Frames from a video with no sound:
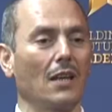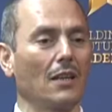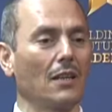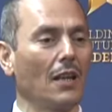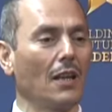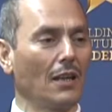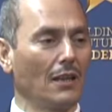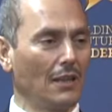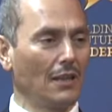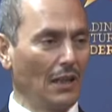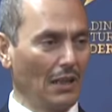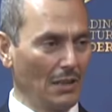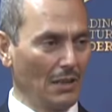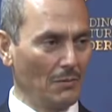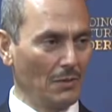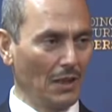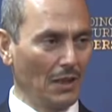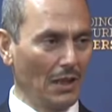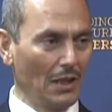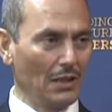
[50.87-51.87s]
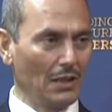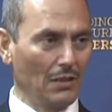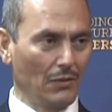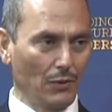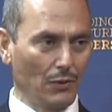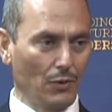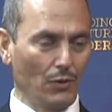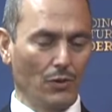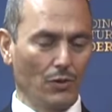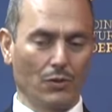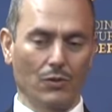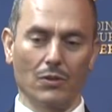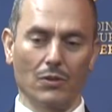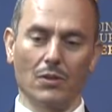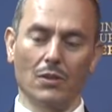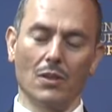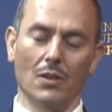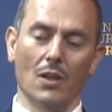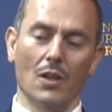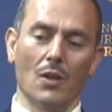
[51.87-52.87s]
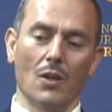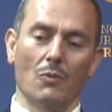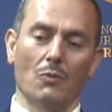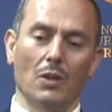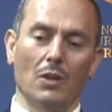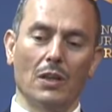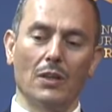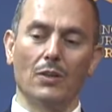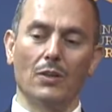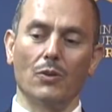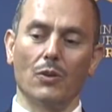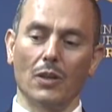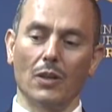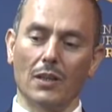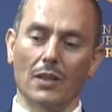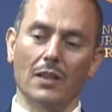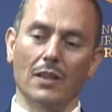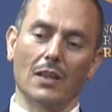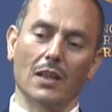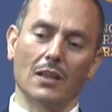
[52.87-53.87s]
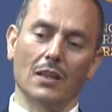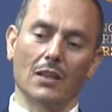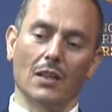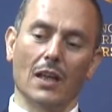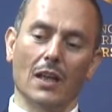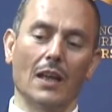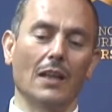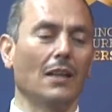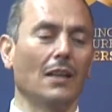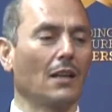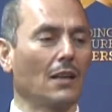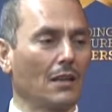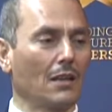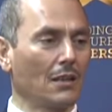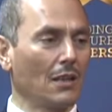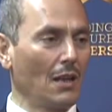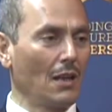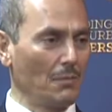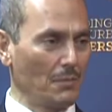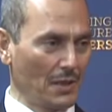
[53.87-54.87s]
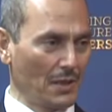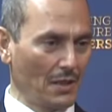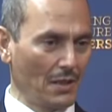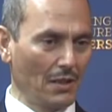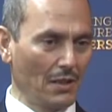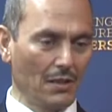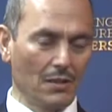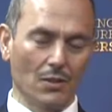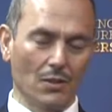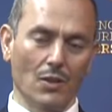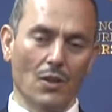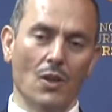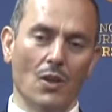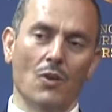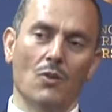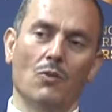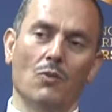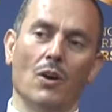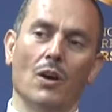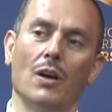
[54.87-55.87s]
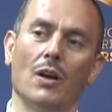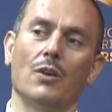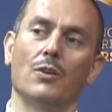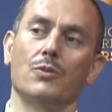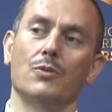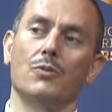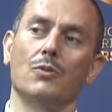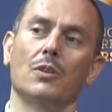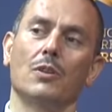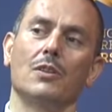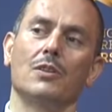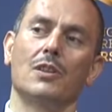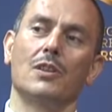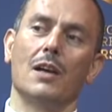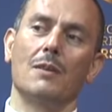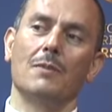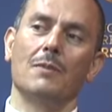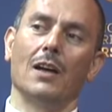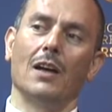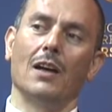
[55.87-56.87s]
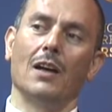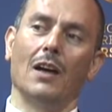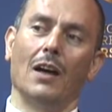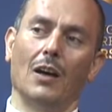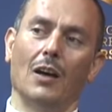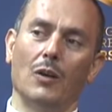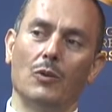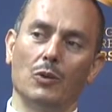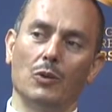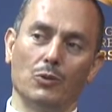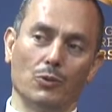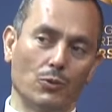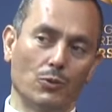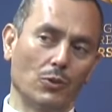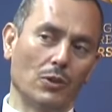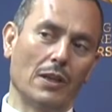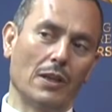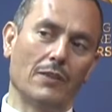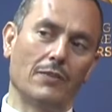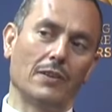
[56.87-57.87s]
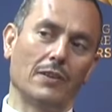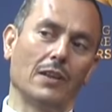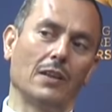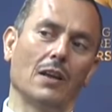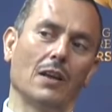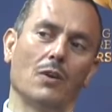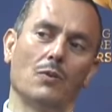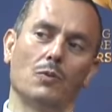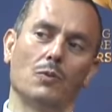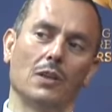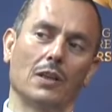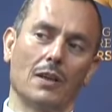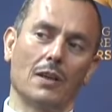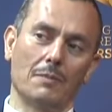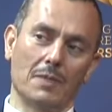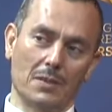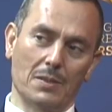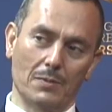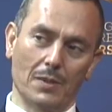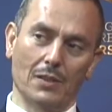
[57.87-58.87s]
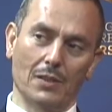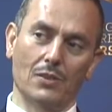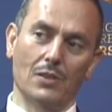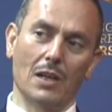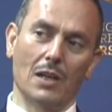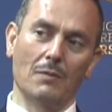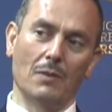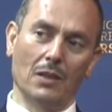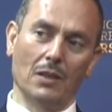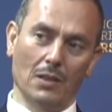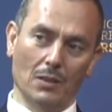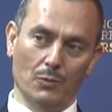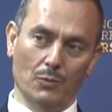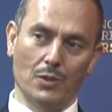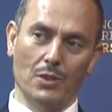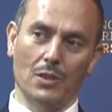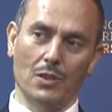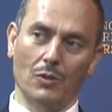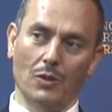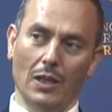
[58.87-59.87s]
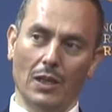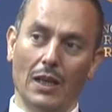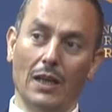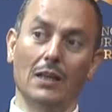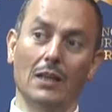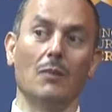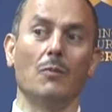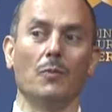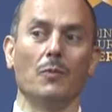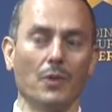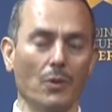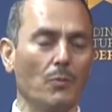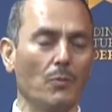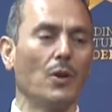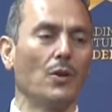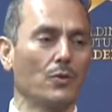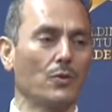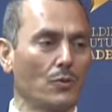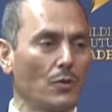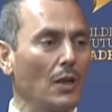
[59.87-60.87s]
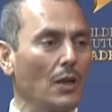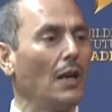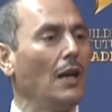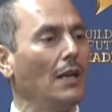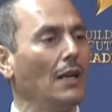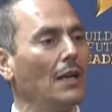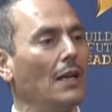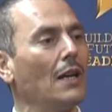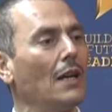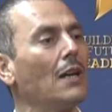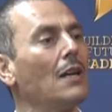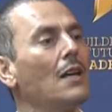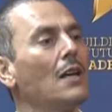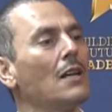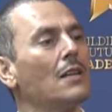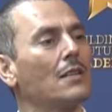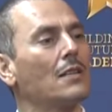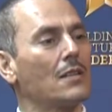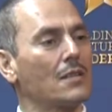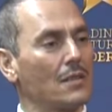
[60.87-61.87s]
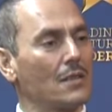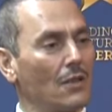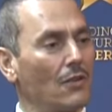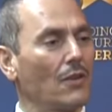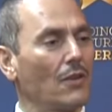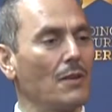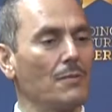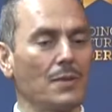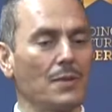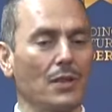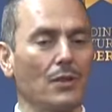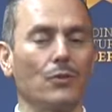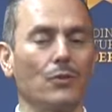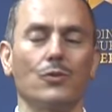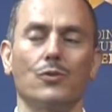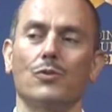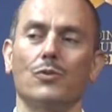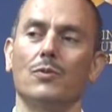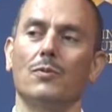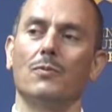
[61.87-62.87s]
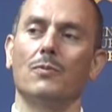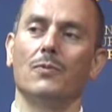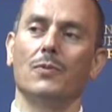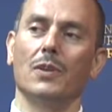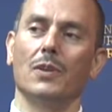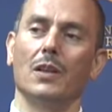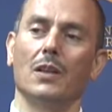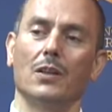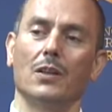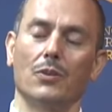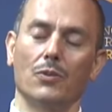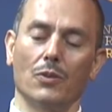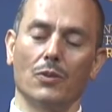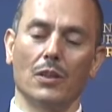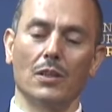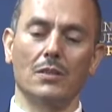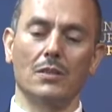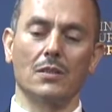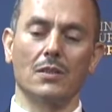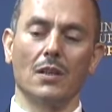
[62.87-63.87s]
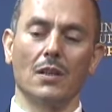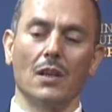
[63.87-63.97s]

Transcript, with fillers: لقطاع التعليم العالي في الأردن والذي يؤكد أن هذا القطاع بخير وحصول الجامعة أو دخولها في أول 500 جامعة على مستوى العالم ومن ثم حصولها على تصنيف خمسة نجوم في الكيو اس